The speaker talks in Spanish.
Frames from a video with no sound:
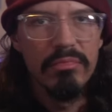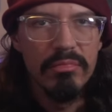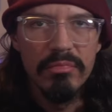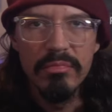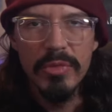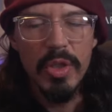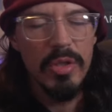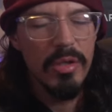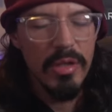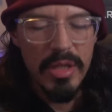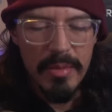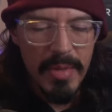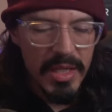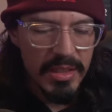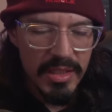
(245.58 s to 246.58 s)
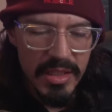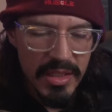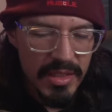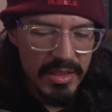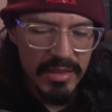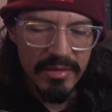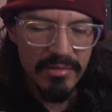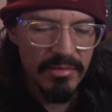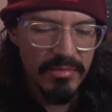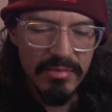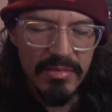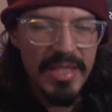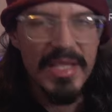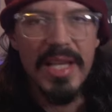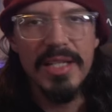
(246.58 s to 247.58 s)
todo lo demás es,
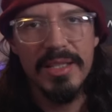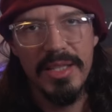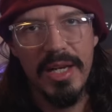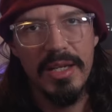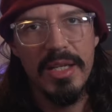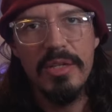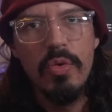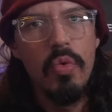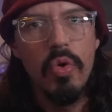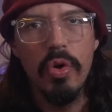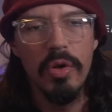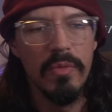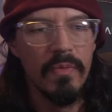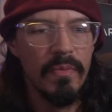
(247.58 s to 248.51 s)
es extra, es lujo.